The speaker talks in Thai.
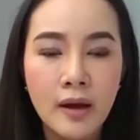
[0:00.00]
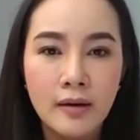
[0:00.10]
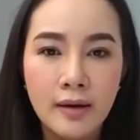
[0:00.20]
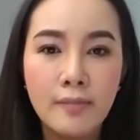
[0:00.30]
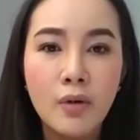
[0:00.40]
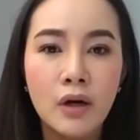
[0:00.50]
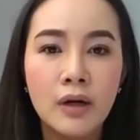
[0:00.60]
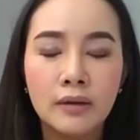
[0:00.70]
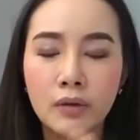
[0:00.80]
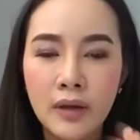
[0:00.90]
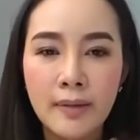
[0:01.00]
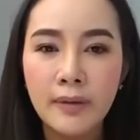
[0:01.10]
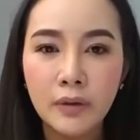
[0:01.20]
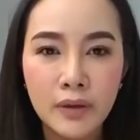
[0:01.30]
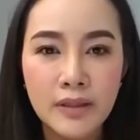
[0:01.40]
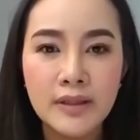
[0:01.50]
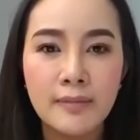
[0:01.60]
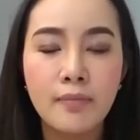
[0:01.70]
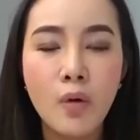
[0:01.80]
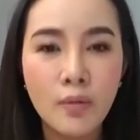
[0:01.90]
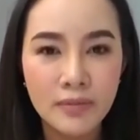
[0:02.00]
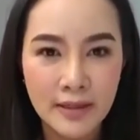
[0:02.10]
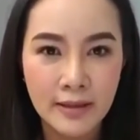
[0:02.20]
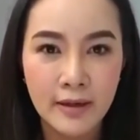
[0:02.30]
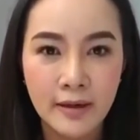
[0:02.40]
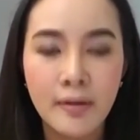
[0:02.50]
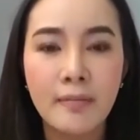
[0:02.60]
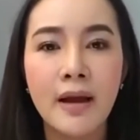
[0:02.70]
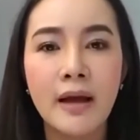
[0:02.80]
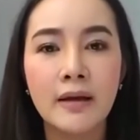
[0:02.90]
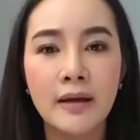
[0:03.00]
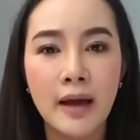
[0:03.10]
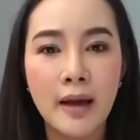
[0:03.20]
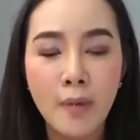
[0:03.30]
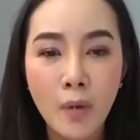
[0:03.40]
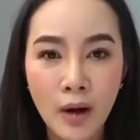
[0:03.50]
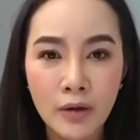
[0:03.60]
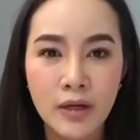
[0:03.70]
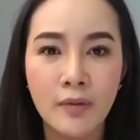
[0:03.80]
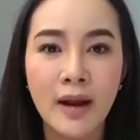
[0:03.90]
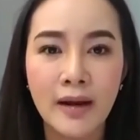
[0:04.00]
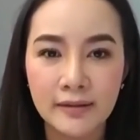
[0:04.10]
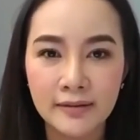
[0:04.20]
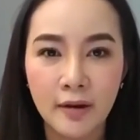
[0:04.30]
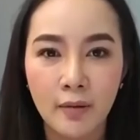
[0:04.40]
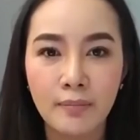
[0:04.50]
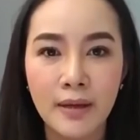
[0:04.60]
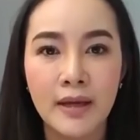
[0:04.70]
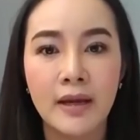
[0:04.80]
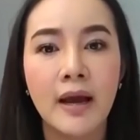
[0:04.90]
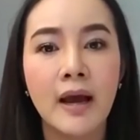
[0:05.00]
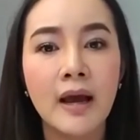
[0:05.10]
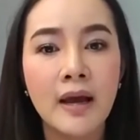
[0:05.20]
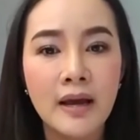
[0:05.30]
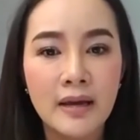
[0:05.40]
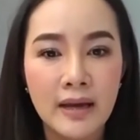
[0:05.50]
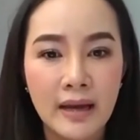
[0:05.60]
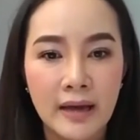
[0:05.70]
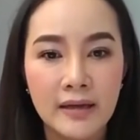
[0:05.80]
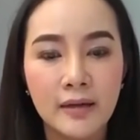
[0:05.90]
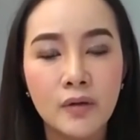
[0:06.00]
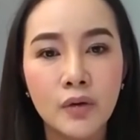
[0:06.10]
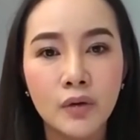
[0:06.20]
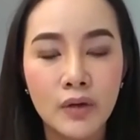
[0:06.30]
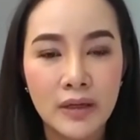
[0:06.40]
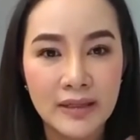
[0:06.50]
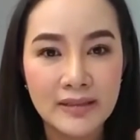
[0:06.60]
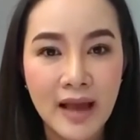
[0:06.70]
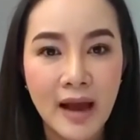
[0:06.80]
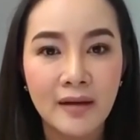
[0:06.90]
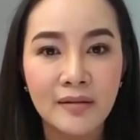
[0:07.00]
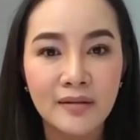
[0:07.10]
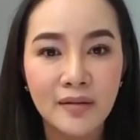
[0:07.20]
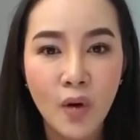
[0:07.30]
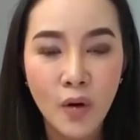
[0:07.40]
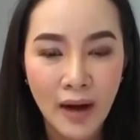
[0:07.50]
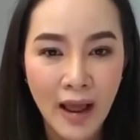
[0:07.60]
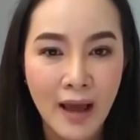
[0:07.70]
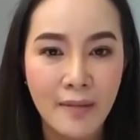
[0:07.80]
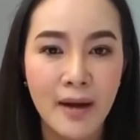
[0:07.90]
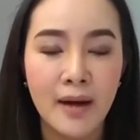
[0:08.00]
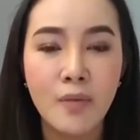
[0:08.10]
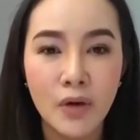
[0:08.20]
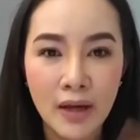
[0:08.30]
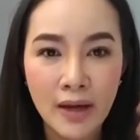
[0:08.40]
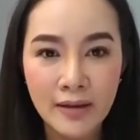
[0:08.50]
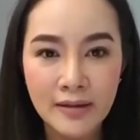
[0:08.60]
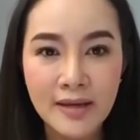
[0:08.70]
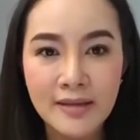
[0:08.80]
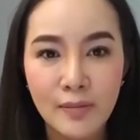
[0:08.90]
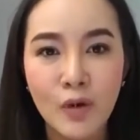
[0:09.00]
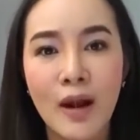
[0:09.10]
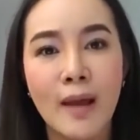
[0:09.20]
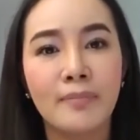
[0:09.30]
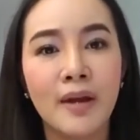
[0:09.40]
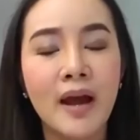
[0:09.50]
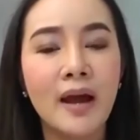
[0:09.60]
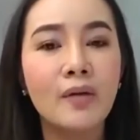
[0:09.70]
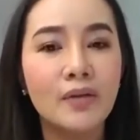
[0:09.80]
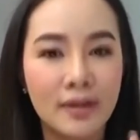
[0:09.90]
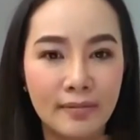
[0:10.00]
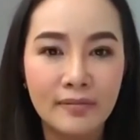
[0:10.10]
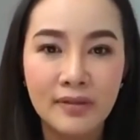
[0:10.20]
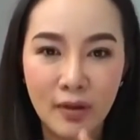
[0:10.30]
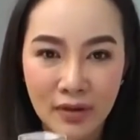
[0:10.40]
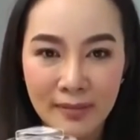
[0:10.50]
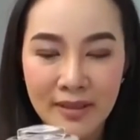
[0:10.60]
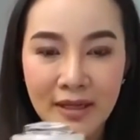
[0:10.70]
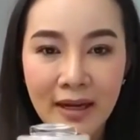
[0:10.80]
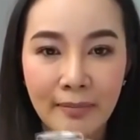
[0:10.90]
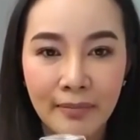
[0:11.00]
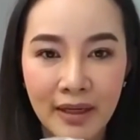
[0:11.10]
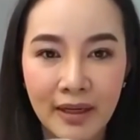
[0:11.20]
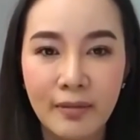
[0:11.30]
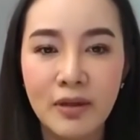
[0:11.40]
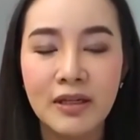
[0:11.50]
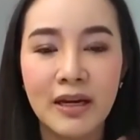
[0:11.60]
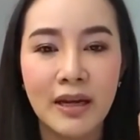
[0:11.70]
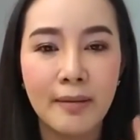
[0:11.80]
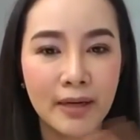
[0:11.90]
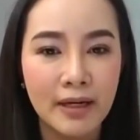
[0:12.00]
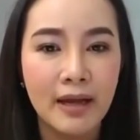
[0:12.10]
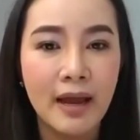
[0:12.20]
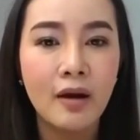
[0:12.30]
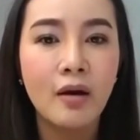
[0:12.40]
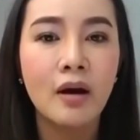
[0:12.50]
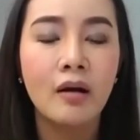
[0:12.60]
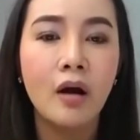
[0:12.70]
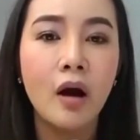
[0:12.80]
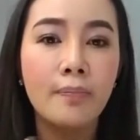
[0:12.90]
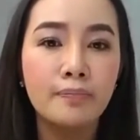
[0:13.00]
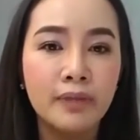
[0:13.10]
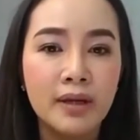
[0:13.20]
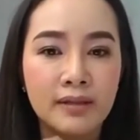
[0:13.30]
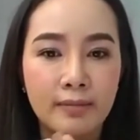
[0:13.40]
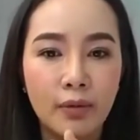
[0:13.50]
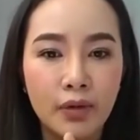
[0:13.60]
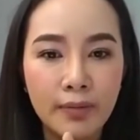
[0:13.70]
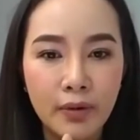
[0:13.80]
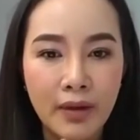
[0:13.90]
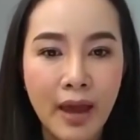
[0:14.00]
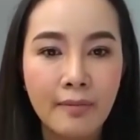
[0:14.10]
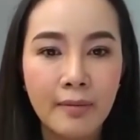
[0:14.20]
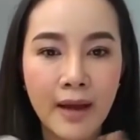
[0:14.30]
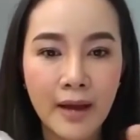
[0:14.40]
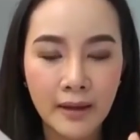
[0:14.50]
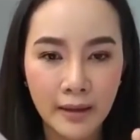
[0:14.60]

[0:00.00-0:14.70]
ได้หมดเลย ตัวนี้เป็นตัวที่จิตภูมิใจเสนอมากๆเลยนะคะ เพราะว่าเราใช้เวลาถึง 2 ปีนะคะ ในการคิดค้นตัวนี้จากค้นหามาทั้งหมด 20 กว่าแลบนะคะ กว่าจะกว่าจะมาเจอแลบนี้ เพราะฉะนั้นเนี่ยมันดีแน่นอน แล้วก็สำหรับคนที่ผิวแย่มากๆเนี่